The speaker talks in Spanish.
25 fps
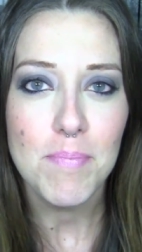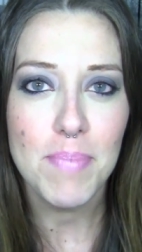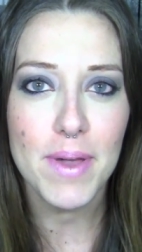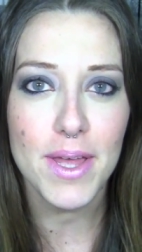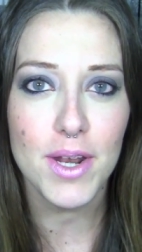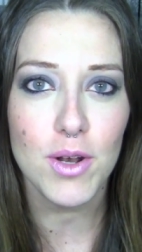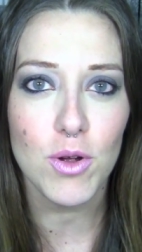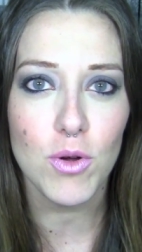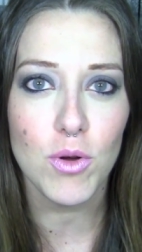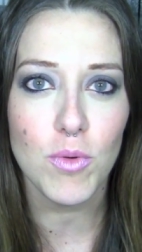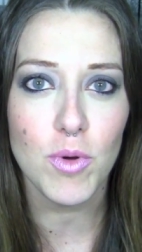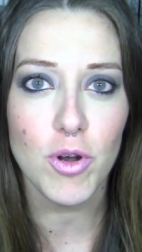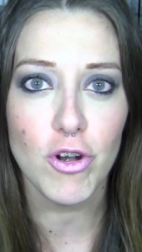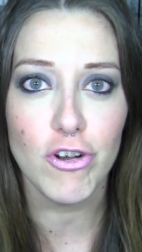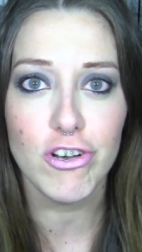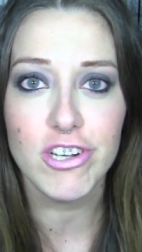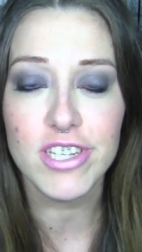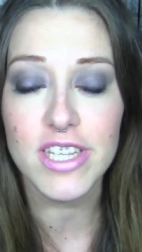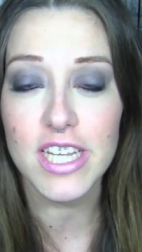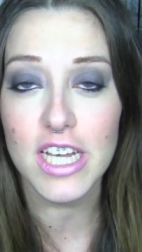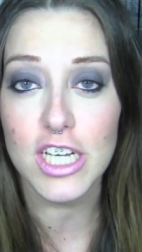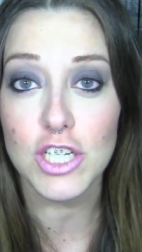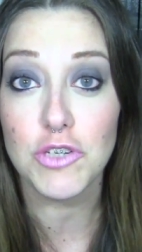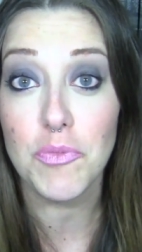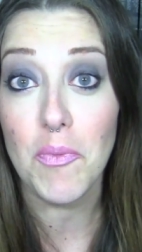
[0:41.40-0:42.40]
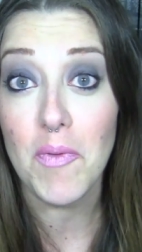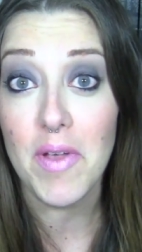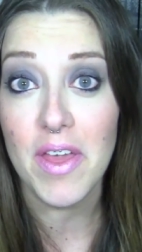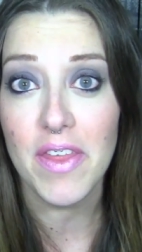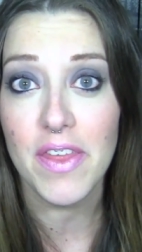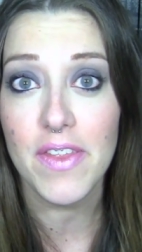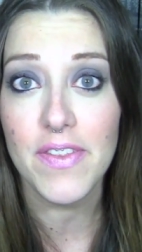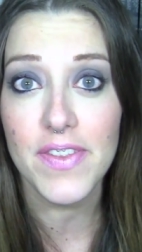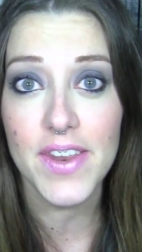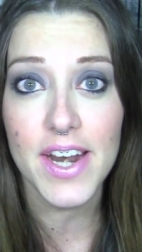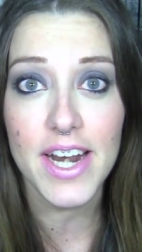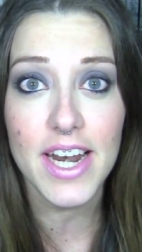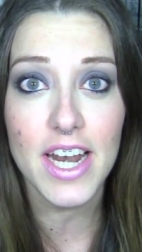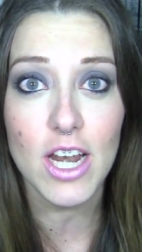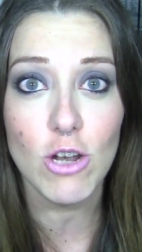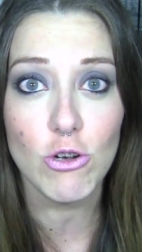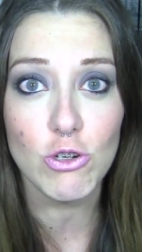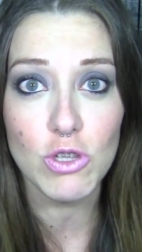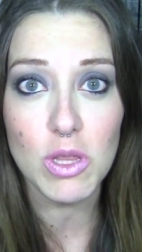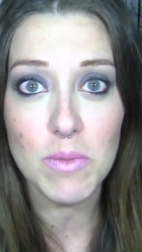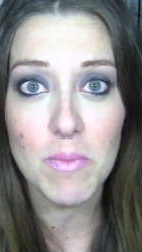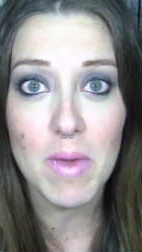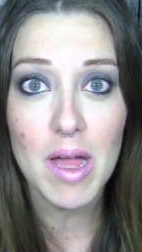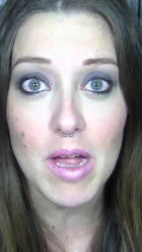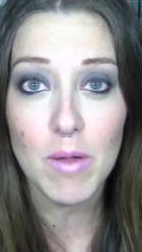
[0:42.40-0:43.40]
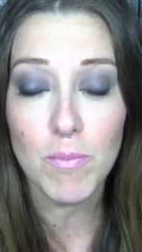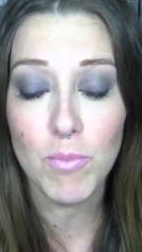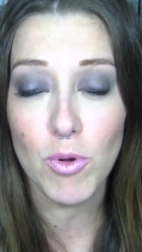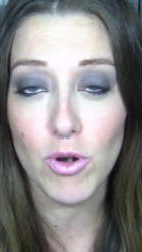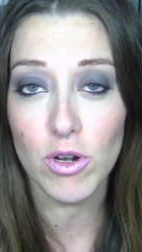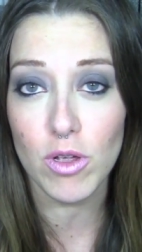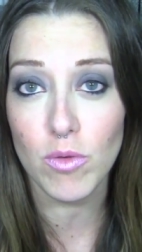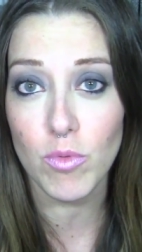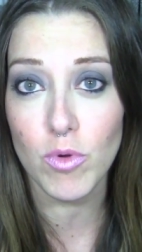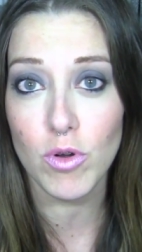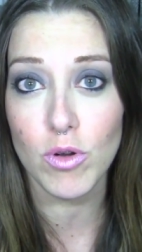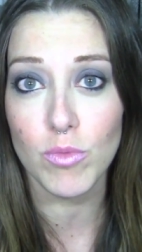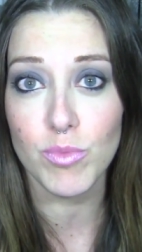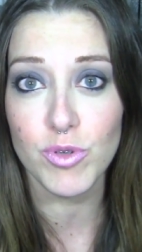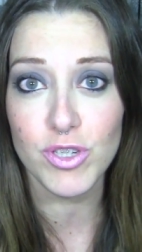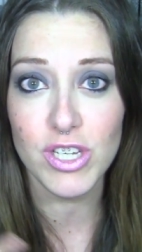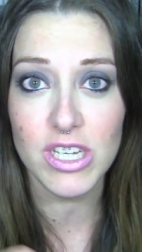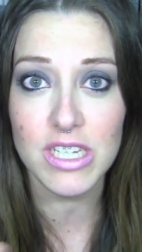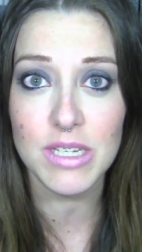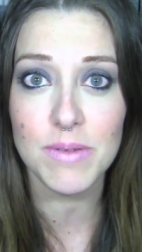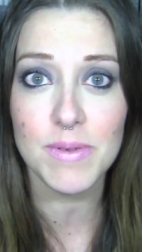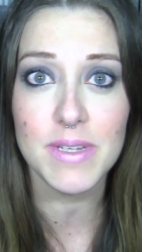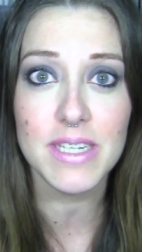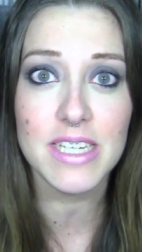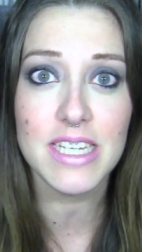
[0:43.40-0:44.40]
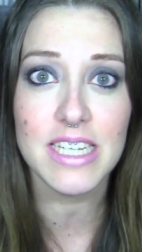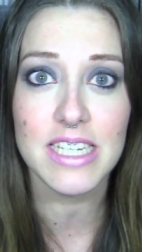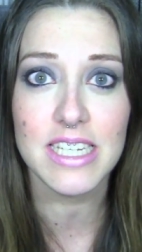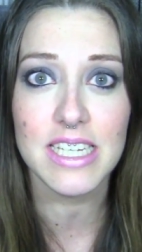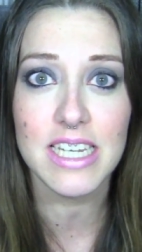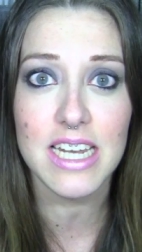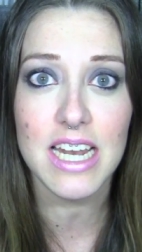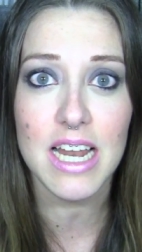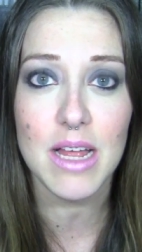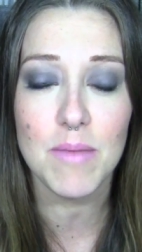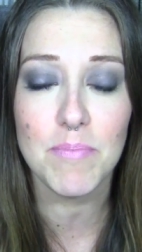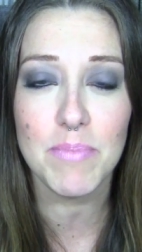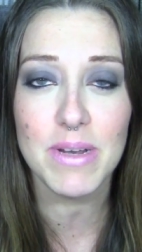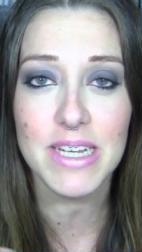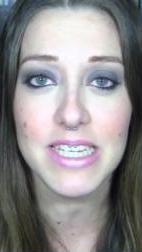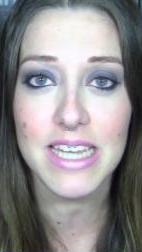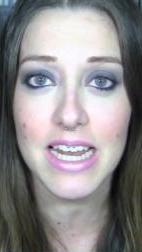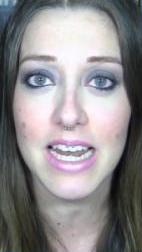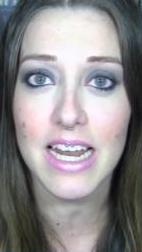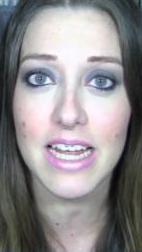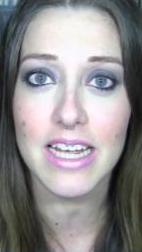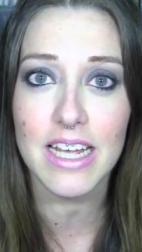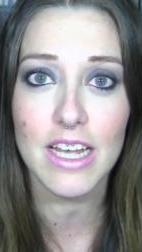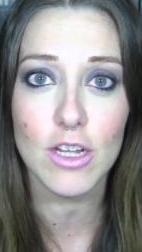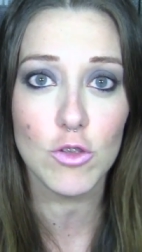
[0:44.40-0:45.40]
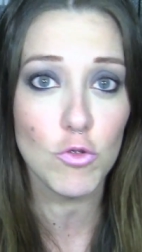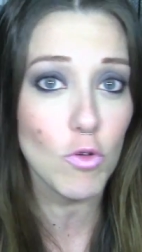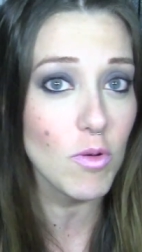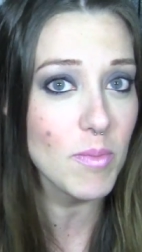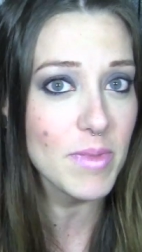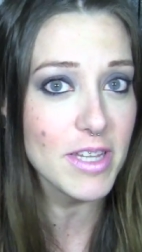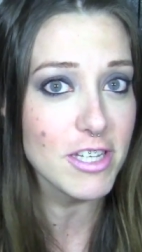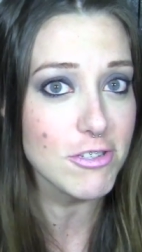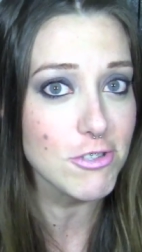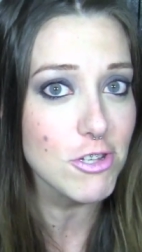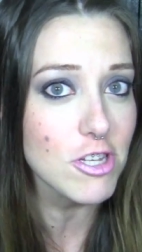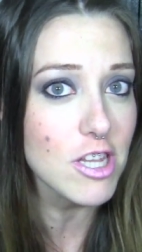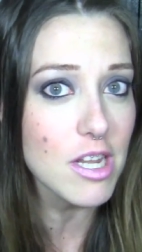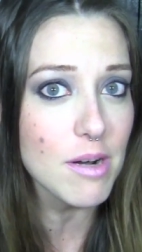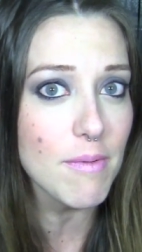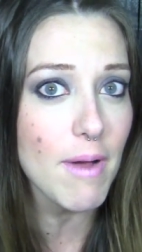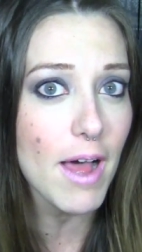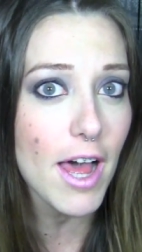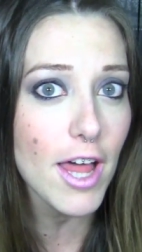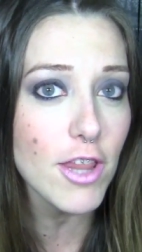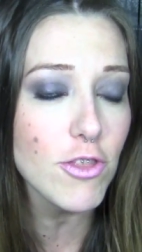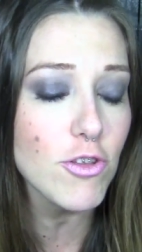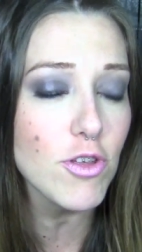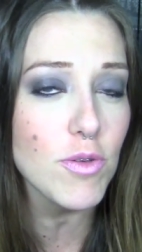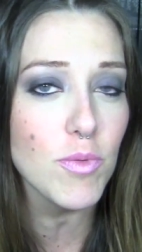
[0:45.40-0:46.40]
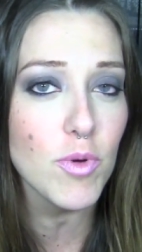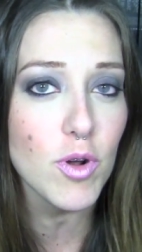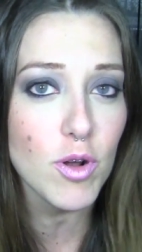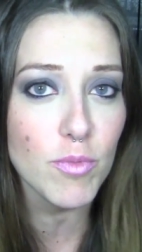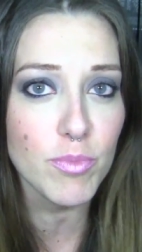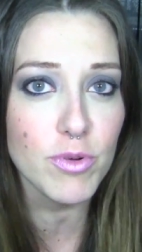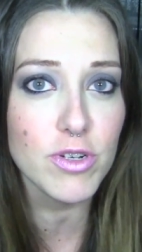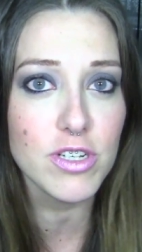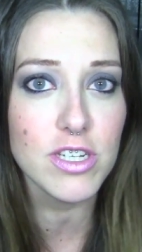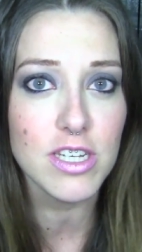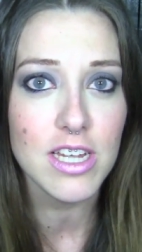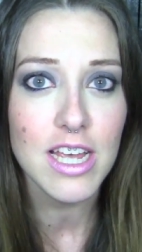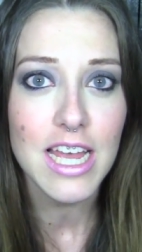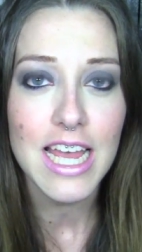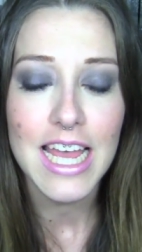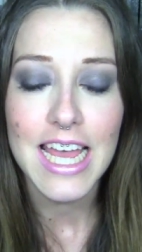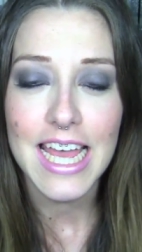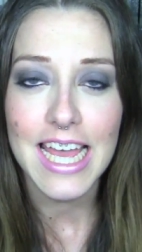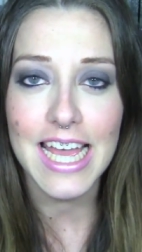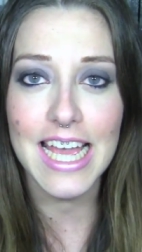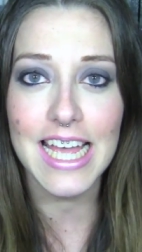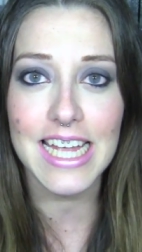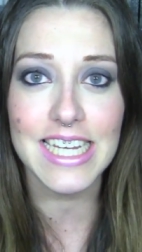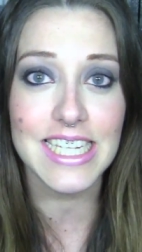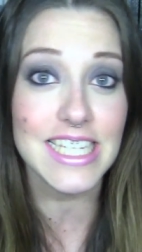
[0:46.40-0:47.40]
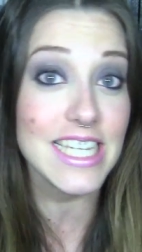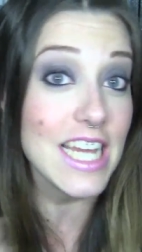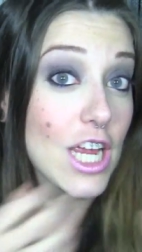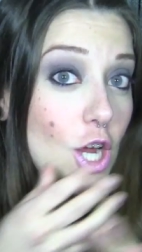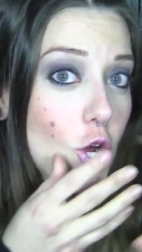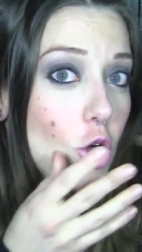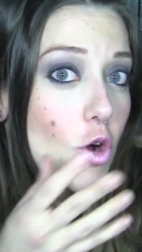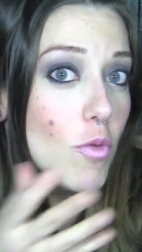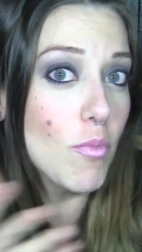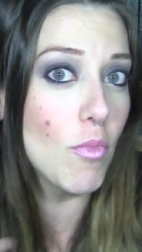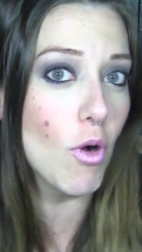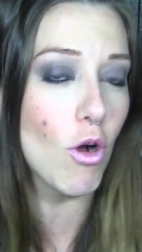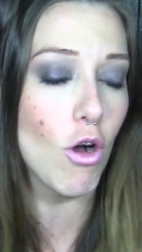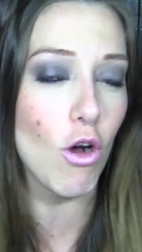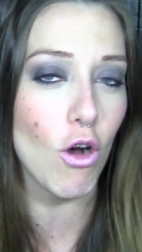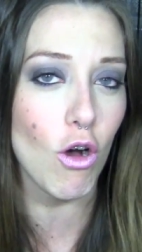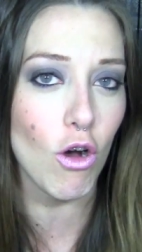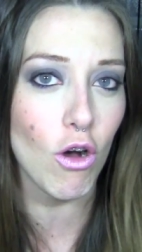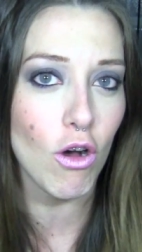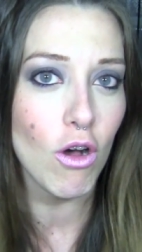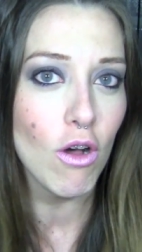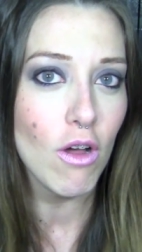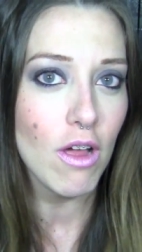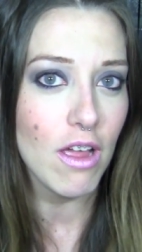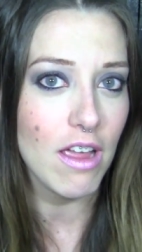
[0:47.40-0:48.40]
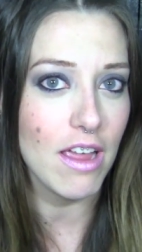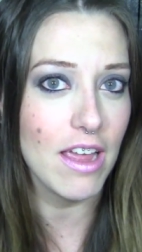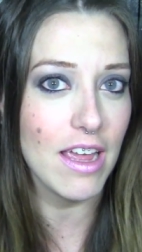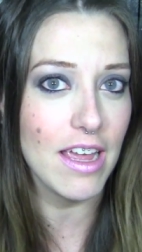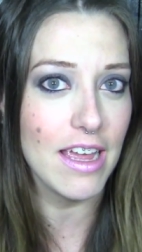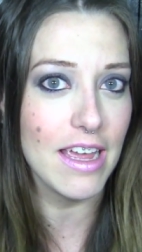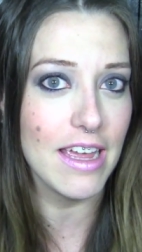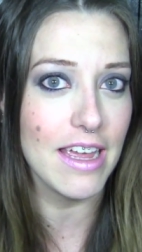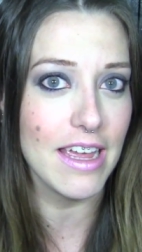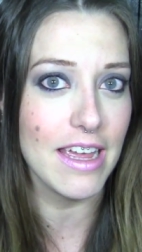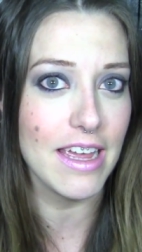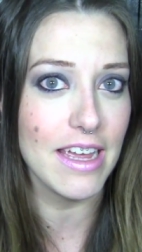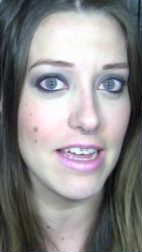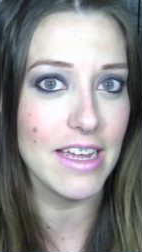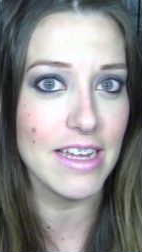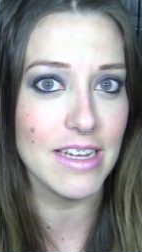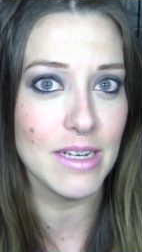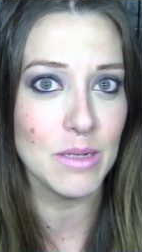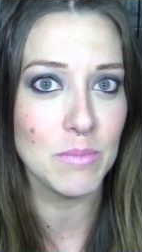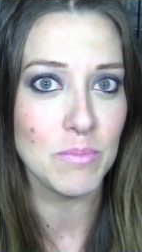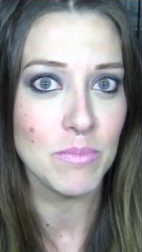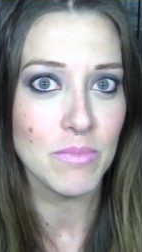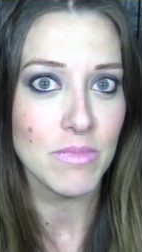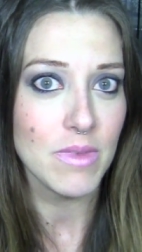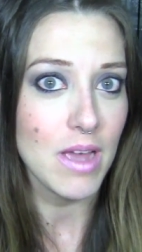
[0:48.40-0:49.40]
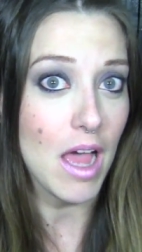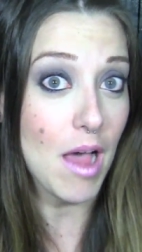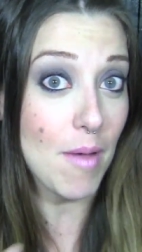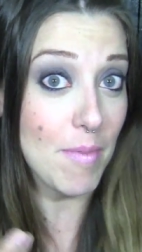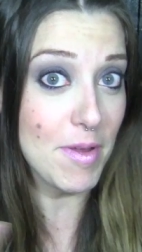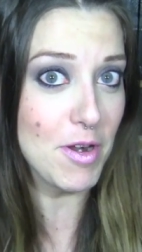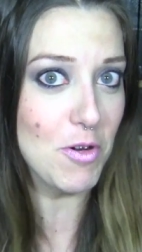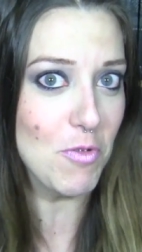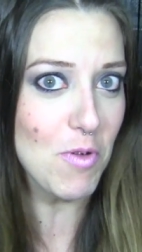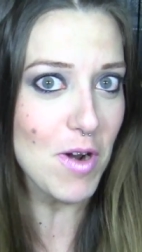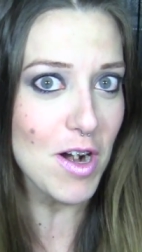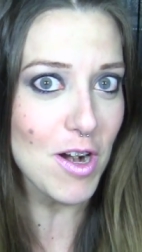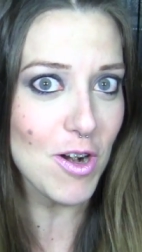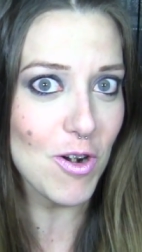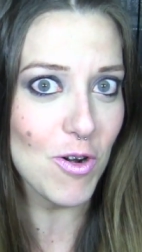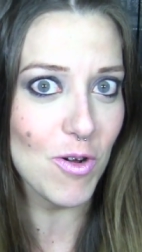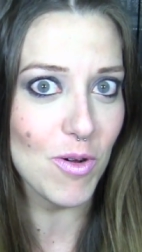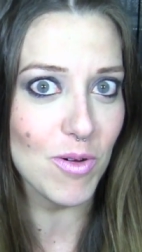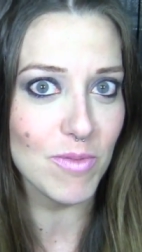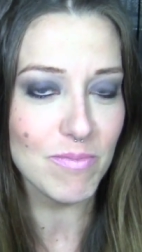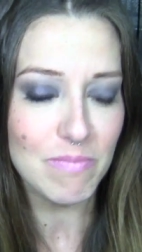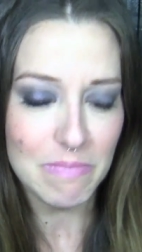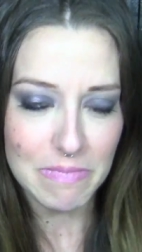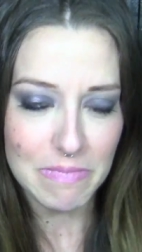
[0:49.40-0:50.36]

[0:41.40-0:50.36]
pero bueno, en este caso me voy a centrar en los de Mac porque bueno, pues ya sabéis que es la empresa en la que actualmente estoy trabajando y bueno, pues eh, sé cómo averiguarlo.